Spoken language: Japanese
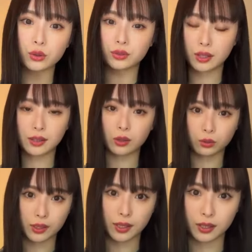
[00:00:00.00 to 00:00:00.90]
言ってた
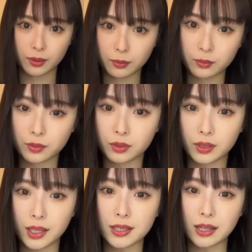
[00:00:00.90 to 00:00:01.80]
ので
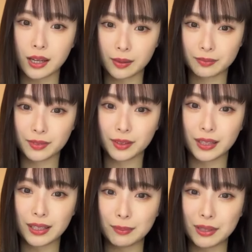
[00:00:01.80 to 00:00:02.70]
いざ
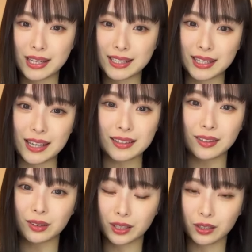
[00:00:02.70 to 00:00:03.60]
皆さんに会っ
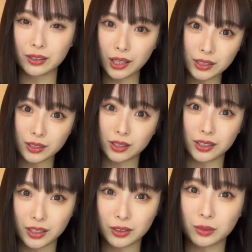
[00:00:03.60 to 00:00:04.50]
た時に確
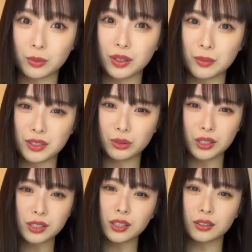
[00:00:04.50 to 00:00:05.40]
かにと思ってめっ
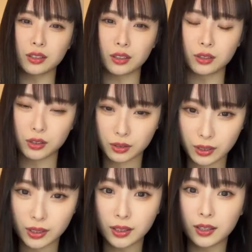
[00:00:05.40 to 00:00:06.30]
ちゃ嬉しかったです
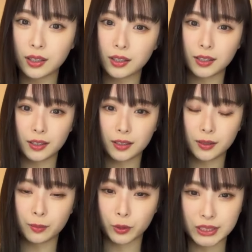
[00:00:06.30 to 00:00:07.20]

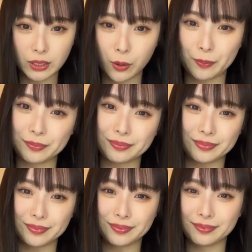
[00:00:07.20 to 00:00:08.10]
もちろん
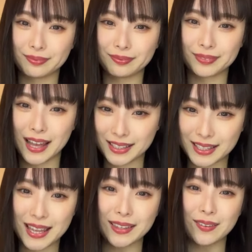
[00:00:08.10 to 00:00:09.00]
男
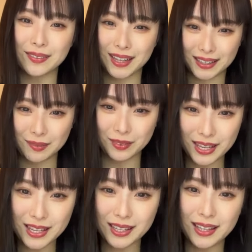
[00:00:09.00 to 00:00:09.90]
性の方も
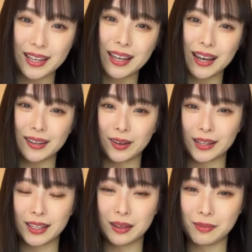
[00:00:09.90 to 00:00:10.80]
ね
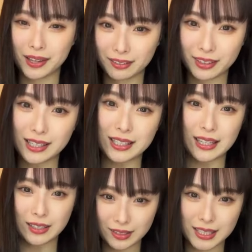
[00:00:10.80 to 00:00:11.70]
当たり前に嬉
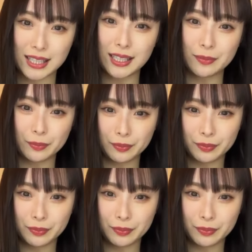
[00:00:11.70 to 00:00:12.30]
しいですし